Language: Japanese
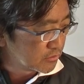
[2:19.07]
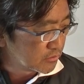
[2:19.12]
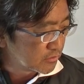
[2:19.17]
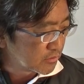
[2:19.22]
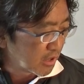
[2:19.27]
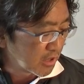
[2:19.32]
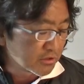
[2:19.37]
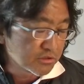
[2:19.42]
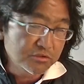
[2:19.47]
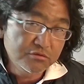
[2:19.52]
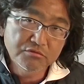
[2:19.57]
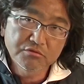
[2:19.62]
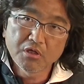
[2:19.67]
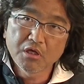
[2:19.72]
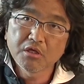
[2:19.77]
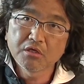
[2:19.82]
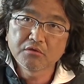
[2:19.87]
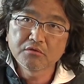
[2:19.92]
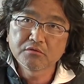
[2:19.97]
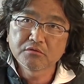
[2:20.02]
さんじゅう
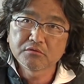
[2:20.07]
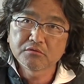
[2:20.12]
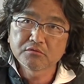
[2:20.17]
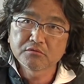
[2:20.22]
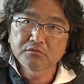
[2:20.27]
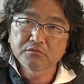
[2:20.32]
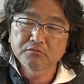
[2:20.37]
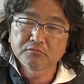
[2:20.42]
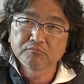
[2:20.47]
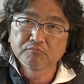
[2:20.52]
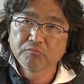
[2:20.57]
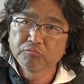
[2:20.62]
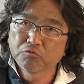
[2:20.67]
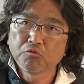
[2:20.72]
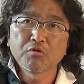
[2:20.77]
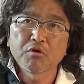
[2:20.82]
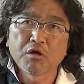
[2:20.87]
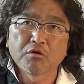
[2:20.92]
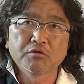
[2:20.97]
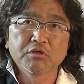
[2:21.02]
ねん、もう
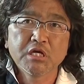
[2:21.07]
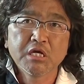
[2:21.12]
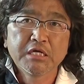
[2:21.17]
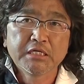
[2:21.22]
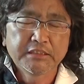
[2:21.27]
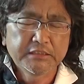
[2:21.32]
とにかく